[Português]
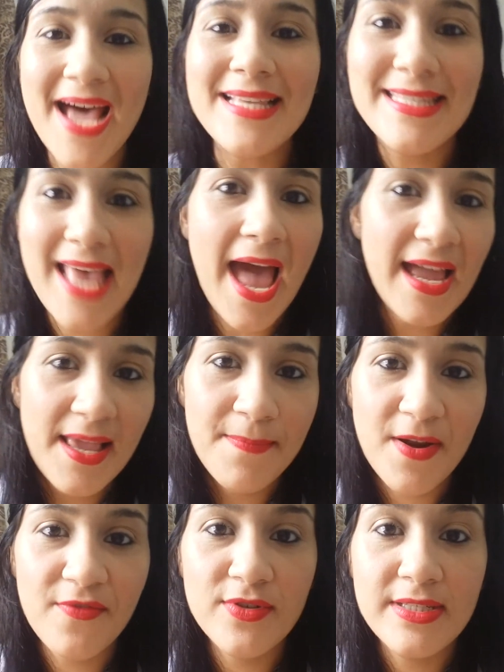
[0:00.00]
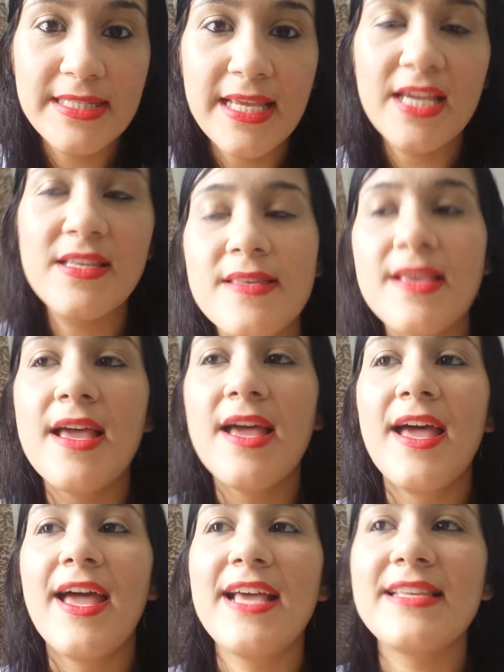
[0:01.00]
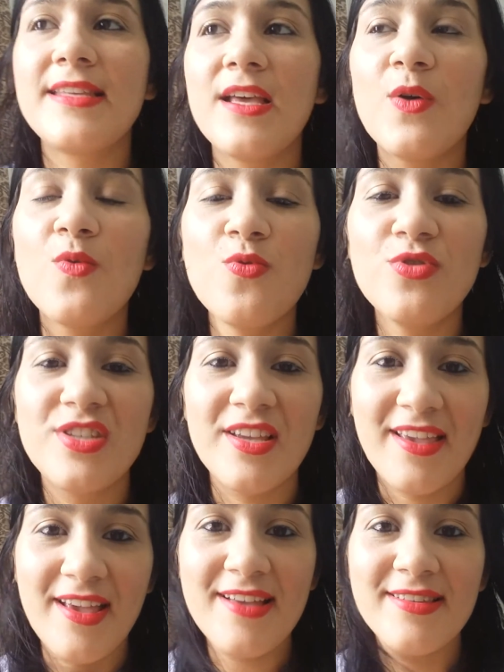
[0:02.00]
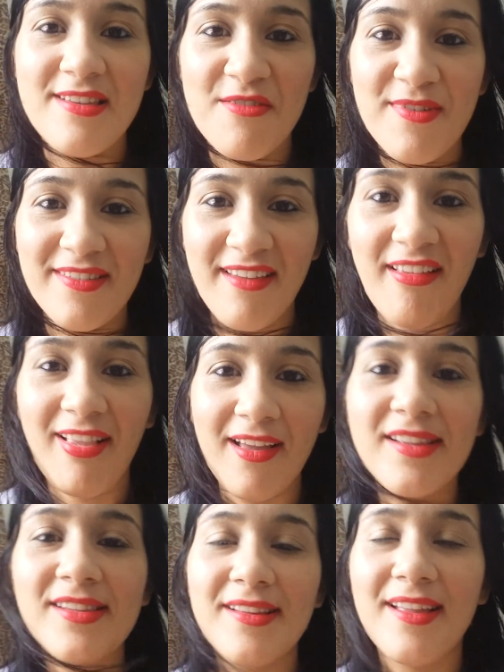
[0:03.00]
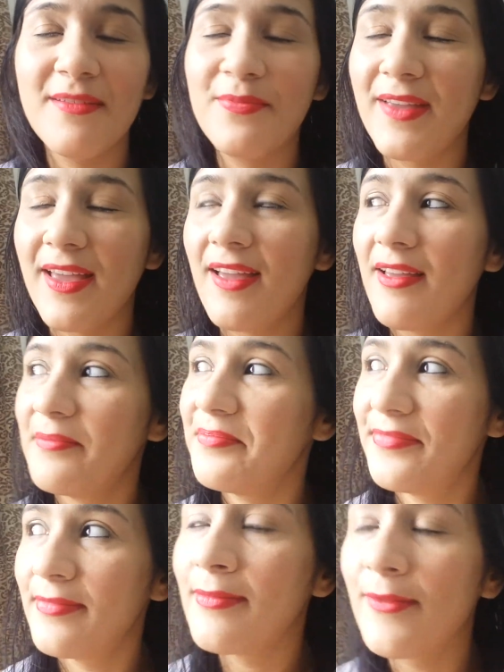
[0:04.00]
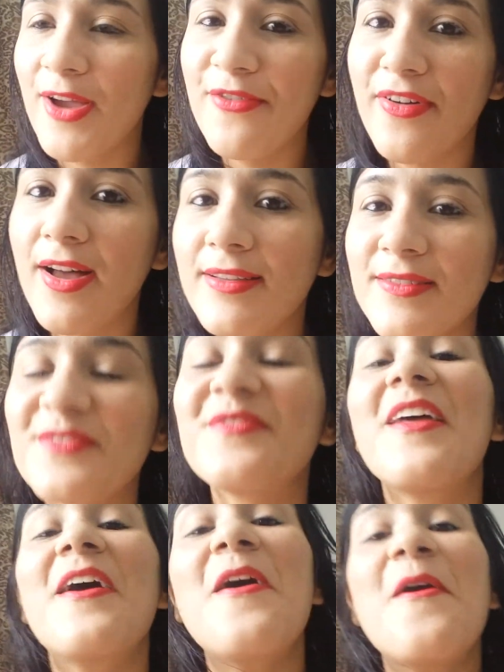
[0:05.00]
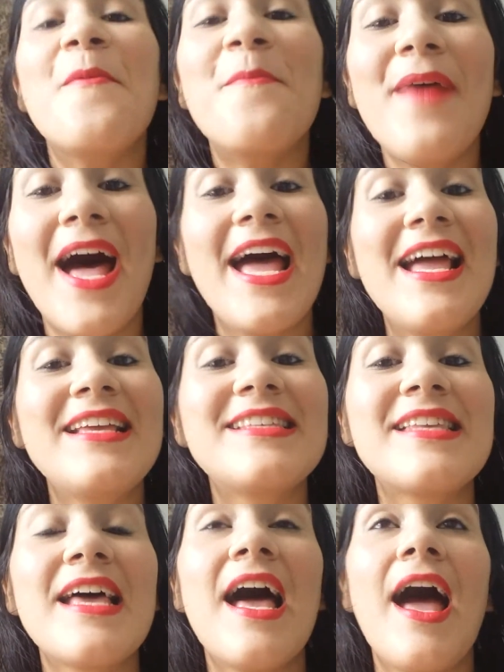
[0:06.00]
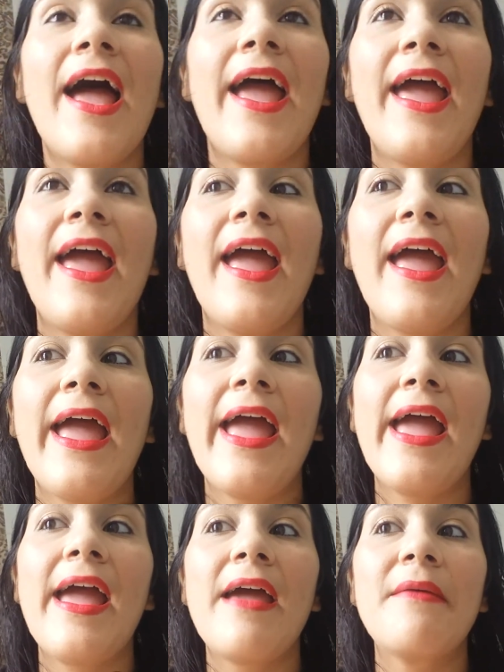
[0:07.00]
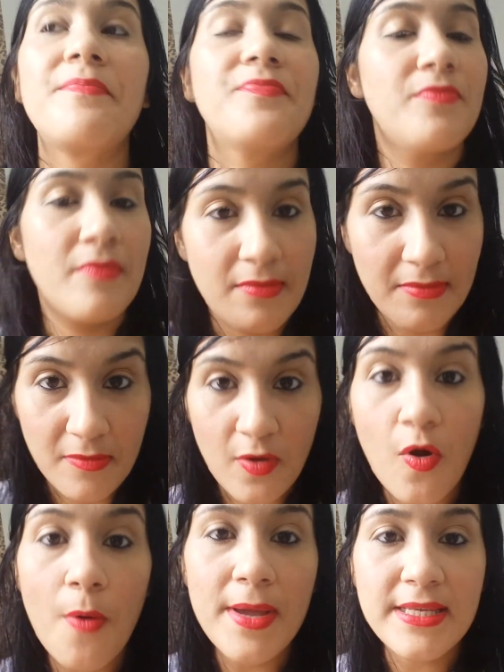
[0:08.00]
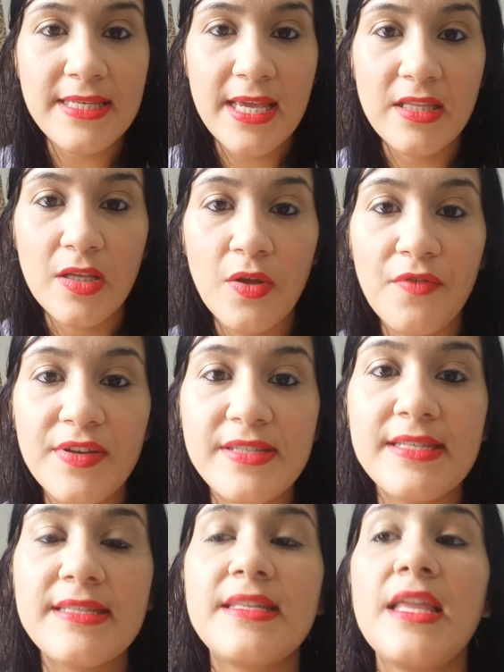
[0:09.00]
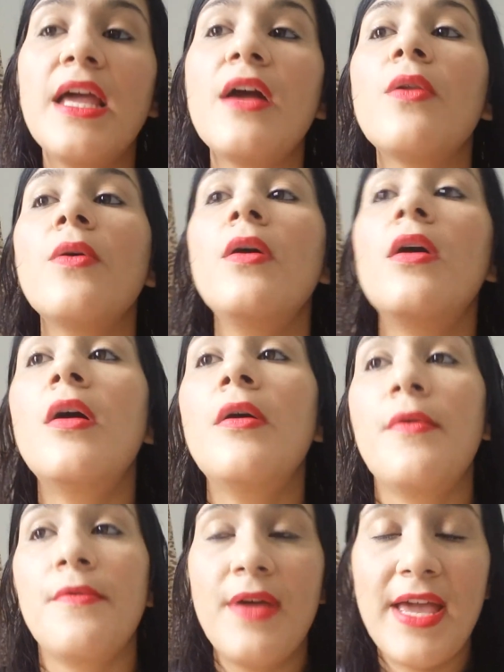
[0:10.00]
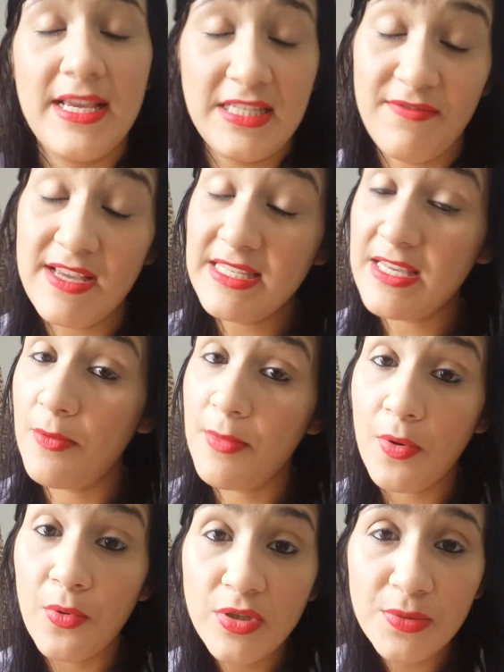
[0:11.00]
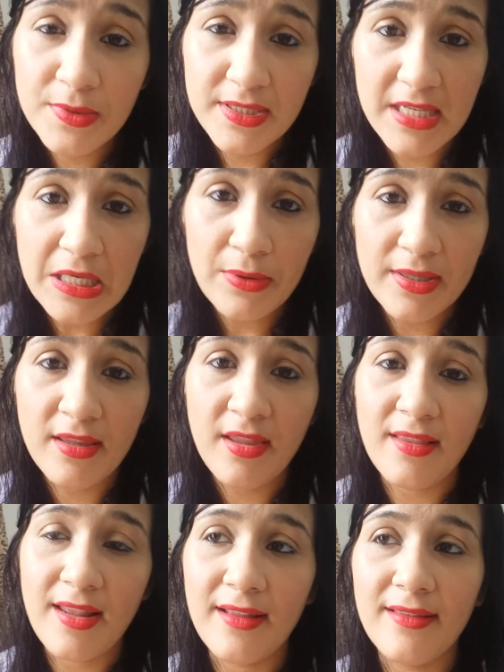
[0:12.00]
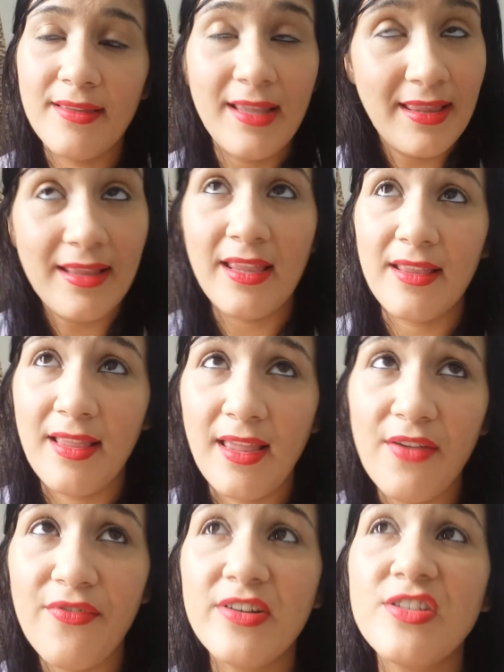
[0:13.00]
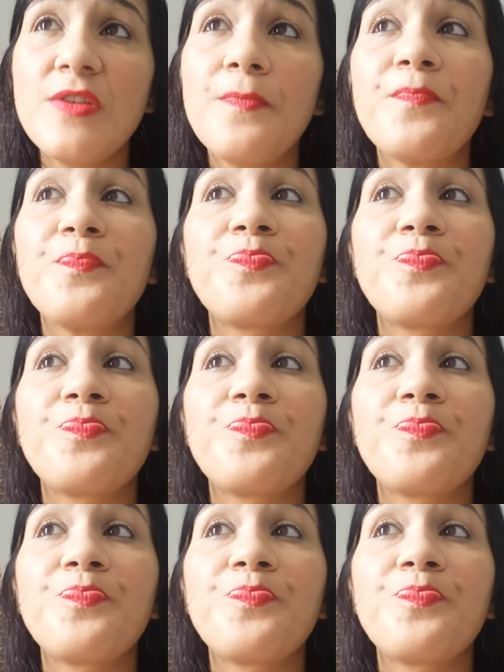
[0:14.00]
passar aqui pra vocês essa angústia que é ser uma tentante, né? Porque não é fácil. Mas, é, comecei de novo esse ciclo. Esse vai ser o meu último ciclo de, tenta de tentativas,